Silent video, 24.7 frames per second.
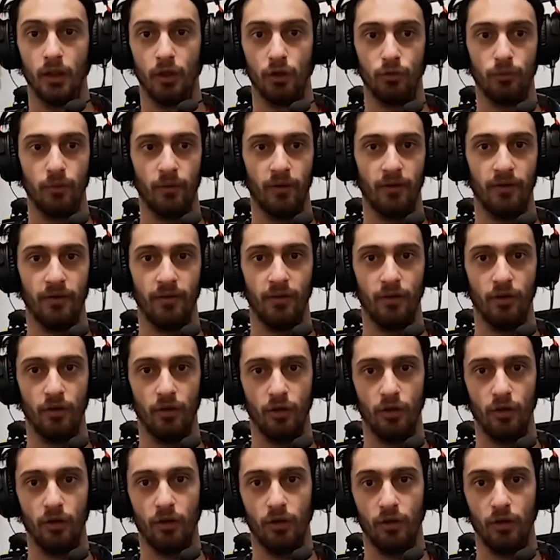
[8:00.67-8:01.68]
je pensais
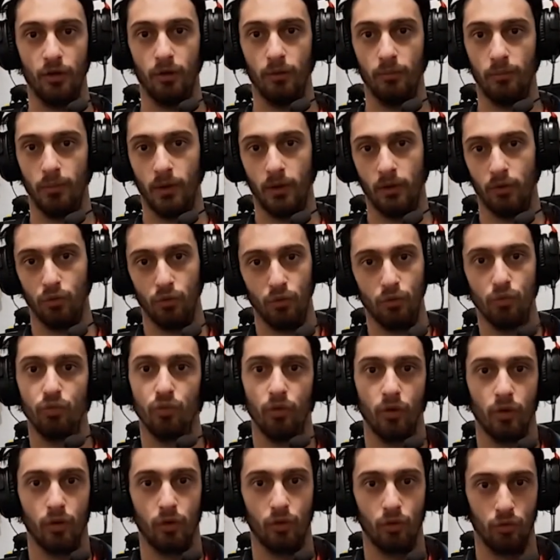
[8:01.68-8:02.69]
de, bien sûr, de
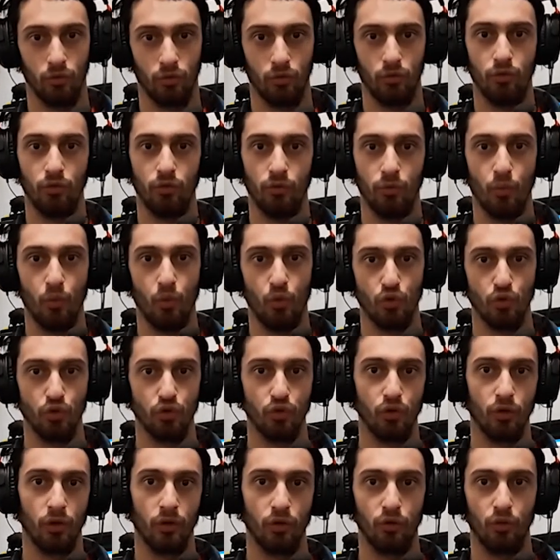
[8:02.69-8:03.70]
faire continuer mon
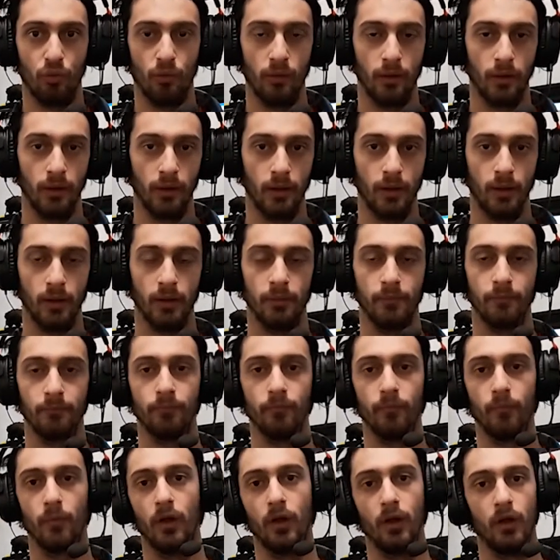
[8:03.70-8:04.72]
jeu en soirée,
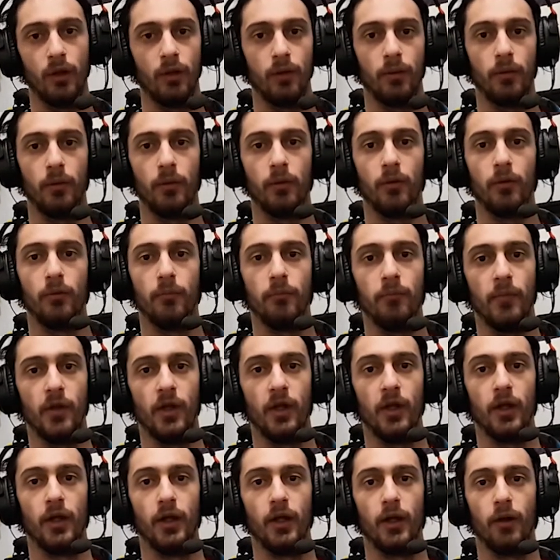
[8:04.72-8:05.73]

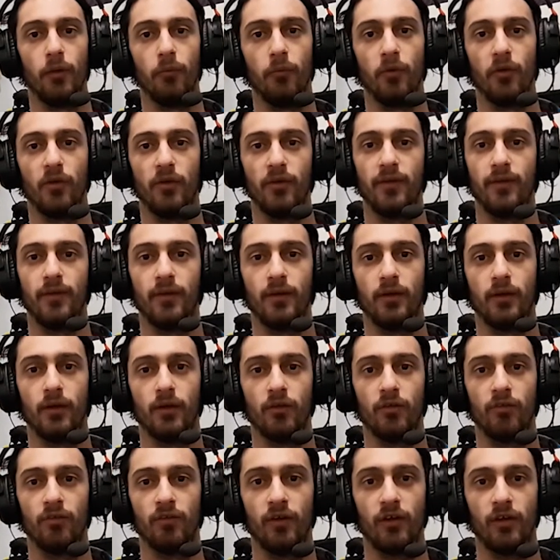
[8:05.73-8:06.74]
mais on m'a dit
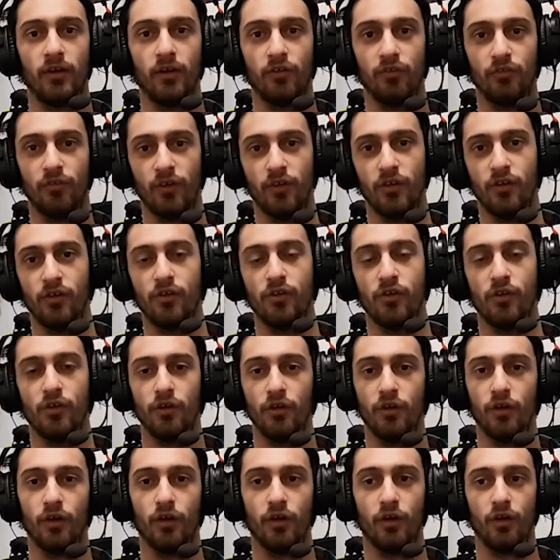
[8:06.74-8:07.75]
qu'il fallait que je fasse ça,
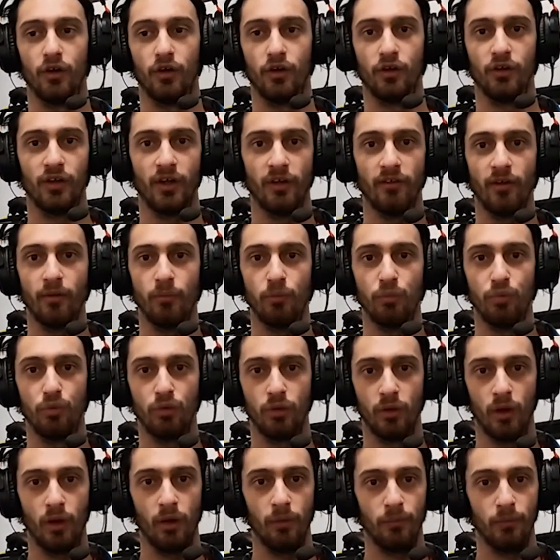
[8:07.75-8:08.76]
que je travaille plus
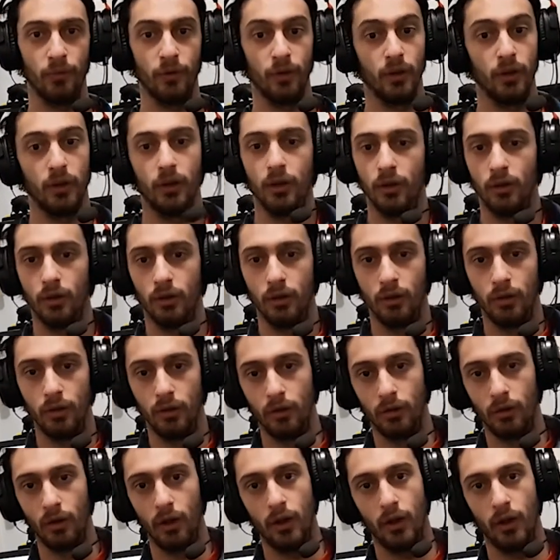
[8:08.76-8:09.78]
tard,
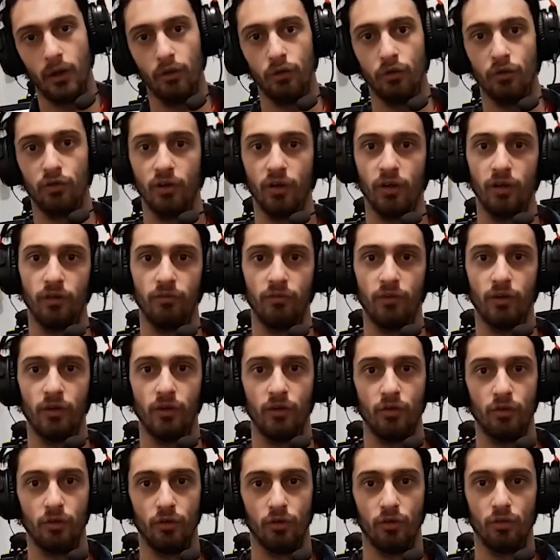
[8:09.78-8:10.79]
puis à l'heure que j'arrivais,
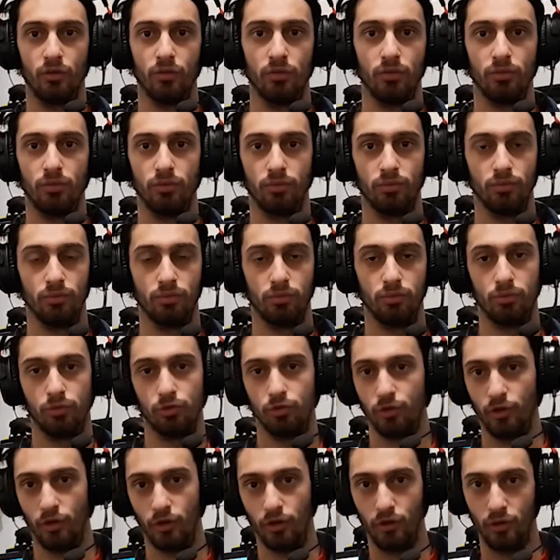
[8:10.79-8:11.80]
il
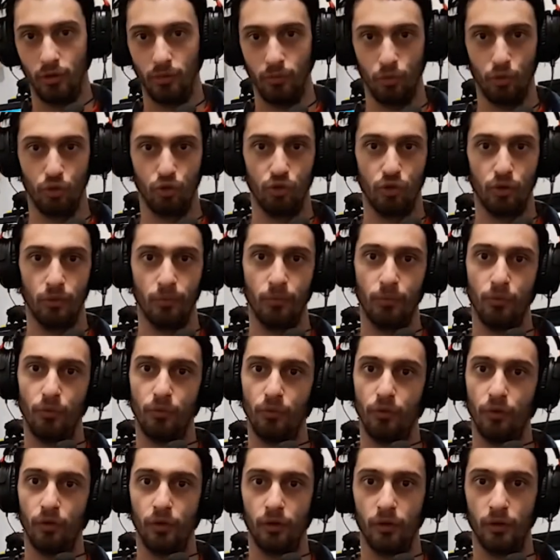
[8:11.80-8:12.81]
fallait que j'aille me coucher
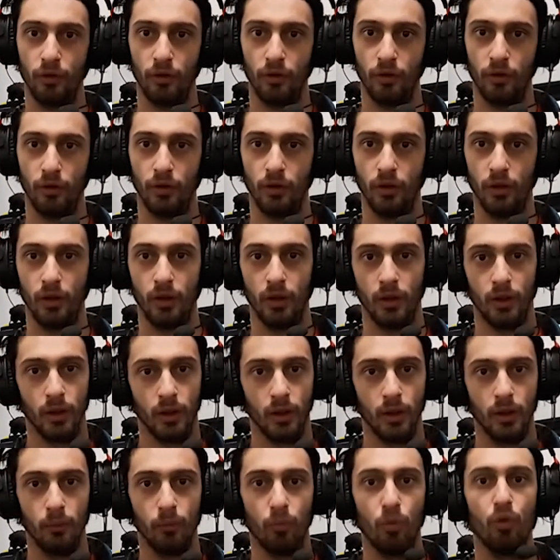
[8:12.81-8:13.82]
pour, euh,
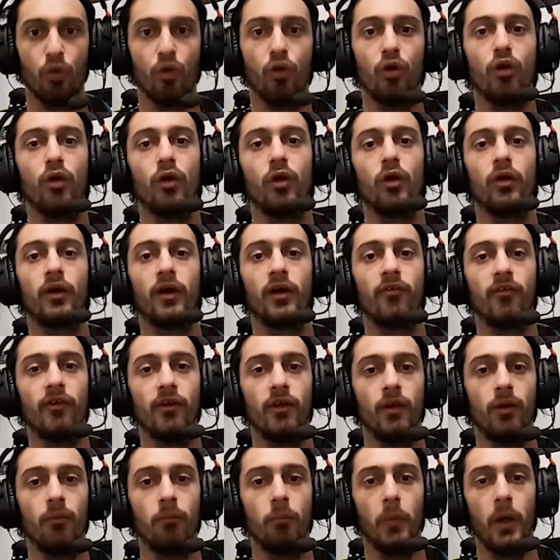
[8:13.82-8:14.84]
pour le travail
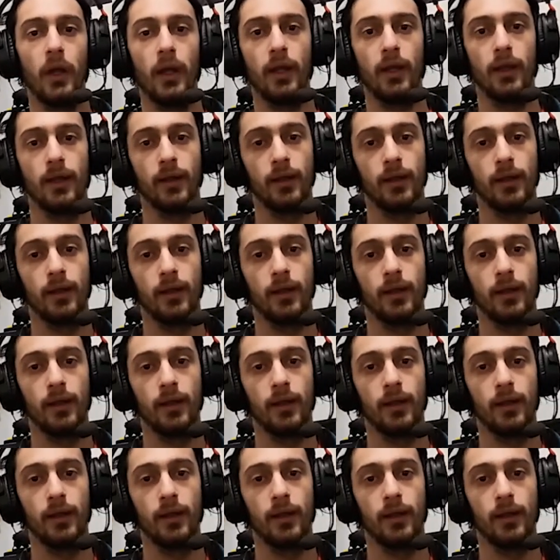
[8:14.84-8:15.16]
le lendemain.